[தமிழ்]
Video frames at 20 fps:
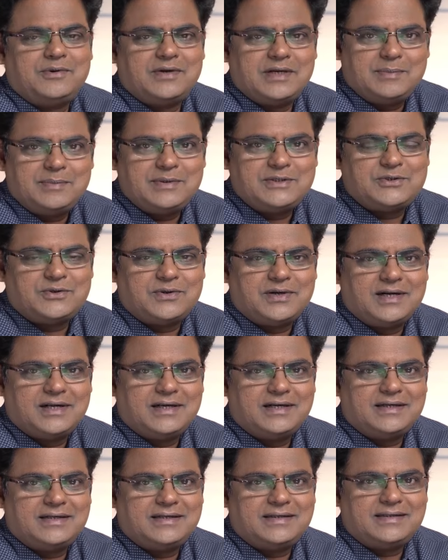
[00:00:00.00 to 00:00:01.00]
போன
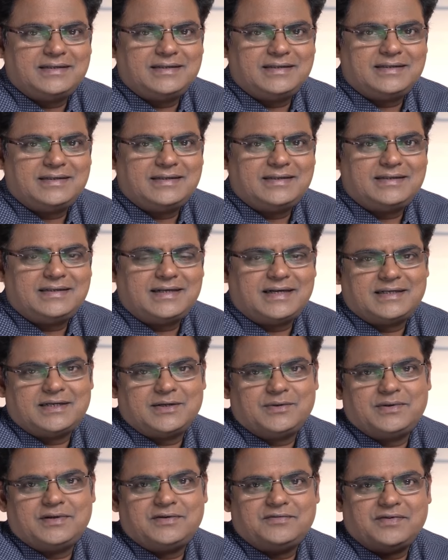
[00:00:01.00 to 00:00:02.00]
எபிசோடில்
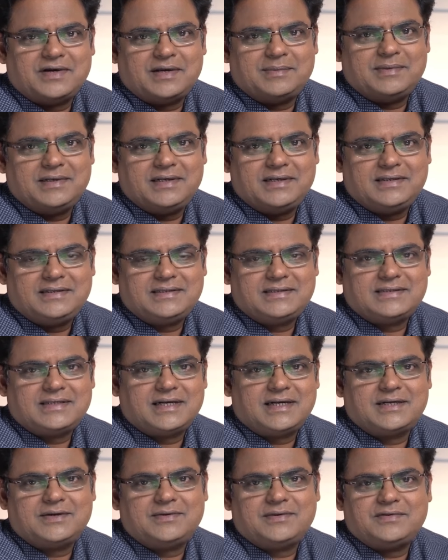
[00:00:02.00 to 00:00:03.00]
டாட்டாவோட ஃபேமிலிஸ்
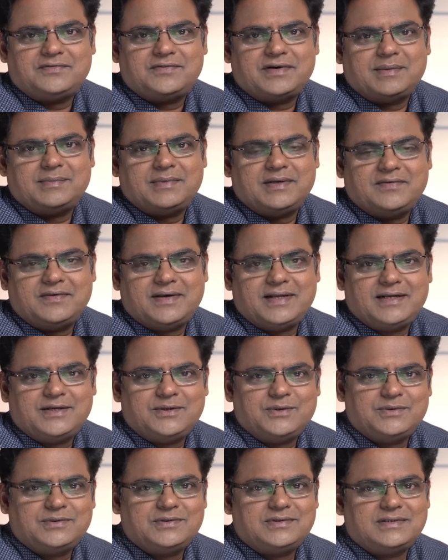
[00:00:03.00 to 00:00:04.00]
டாட்டாவோட ஃபேமிலி
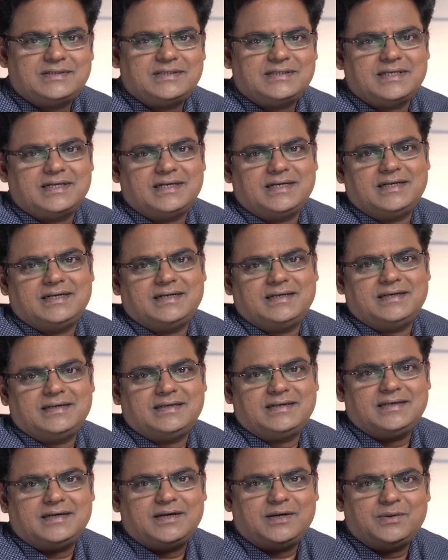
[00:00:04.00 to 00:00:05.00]
வேல்யூஸ் அண்ட்
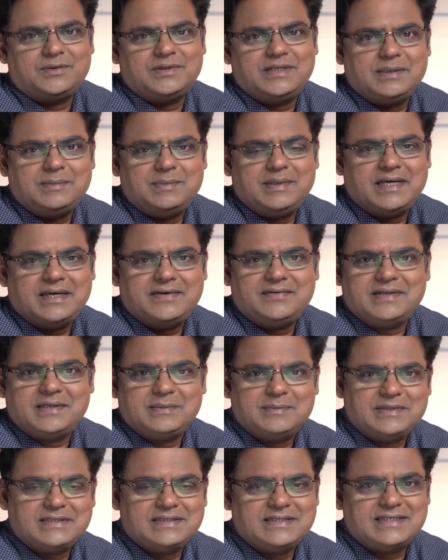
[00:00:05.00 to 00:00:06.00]
ஹவு தே பிஹேவ்
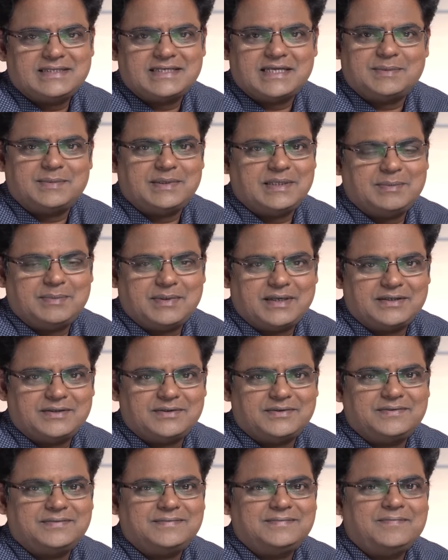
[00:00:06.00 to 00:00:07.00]
இந்த பிஸ்னஸ் அதை பற்றி
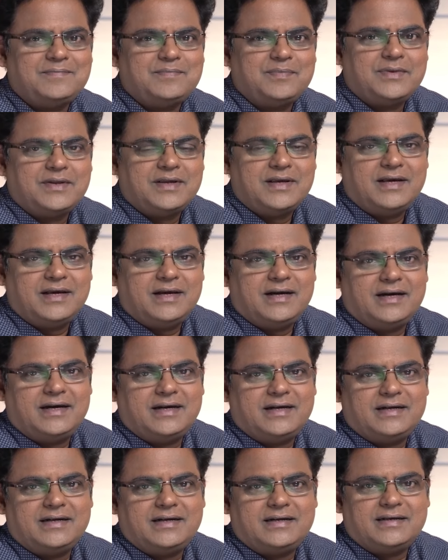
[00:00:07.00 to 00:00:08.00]
பார்த்தோம்
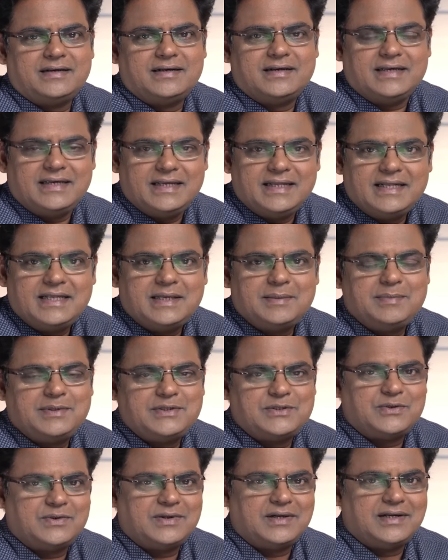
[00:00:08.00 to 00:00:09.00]
அண்ட் இந்த
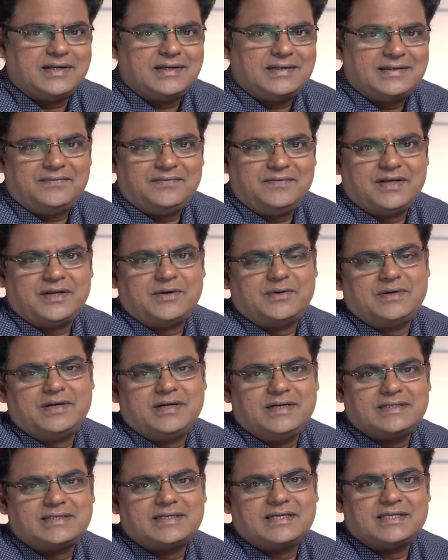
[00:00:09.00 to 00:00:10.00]
எபிசோடில் வி ஆர் கோன் டு
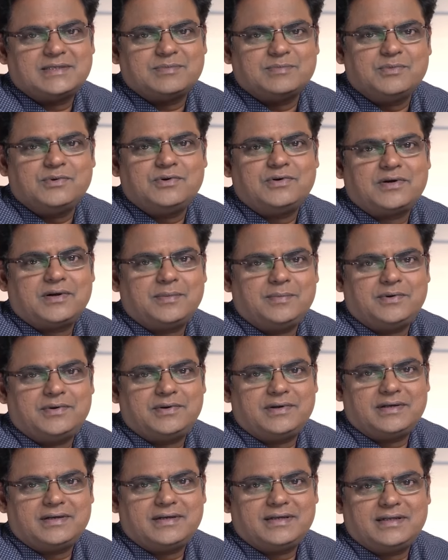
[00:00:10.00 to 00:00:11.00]
டிஸ்கஸ் மோர்
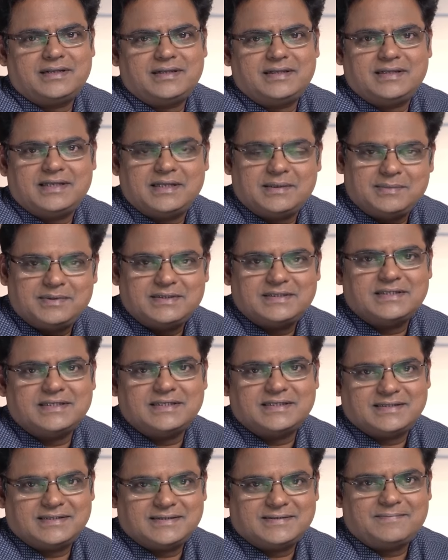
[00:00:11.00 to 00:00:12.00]
அபவுட் தர்
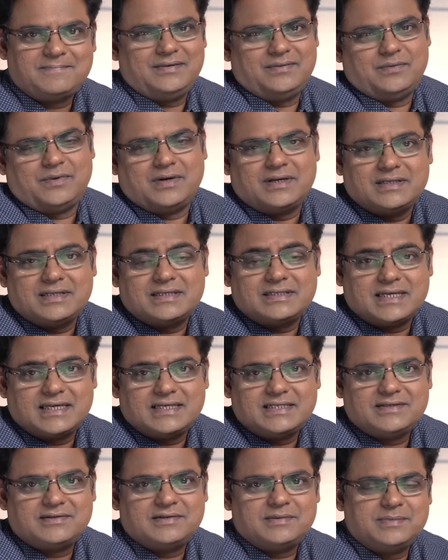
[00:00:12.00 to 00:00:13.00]
பிஸ்னஸ் வாட் இஸ் த
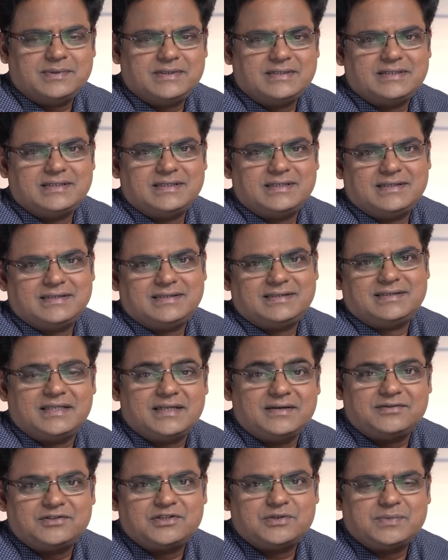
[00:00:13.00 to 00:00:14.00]
சைஸ் ஆஃப் த பிஸ்னஸ்
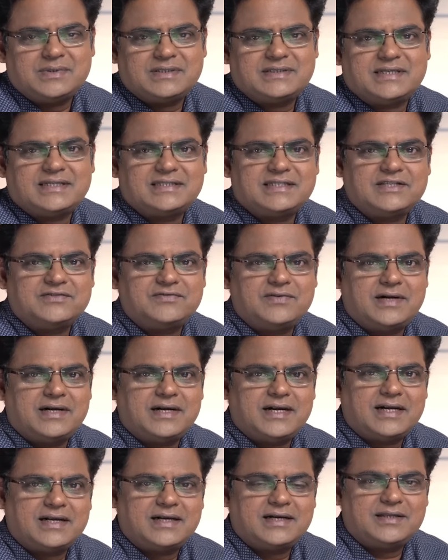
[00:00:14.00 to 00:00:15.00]
இத்தனை வருஷமாக சக்ஸஸ்ஃபுல்லாக
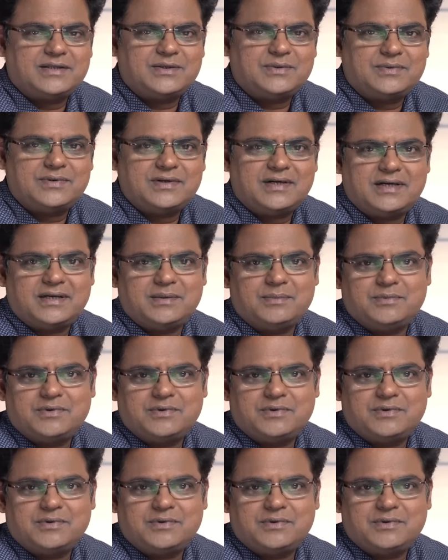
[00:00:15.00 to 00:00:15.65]
நடக்கிறதுக்கு உண்டான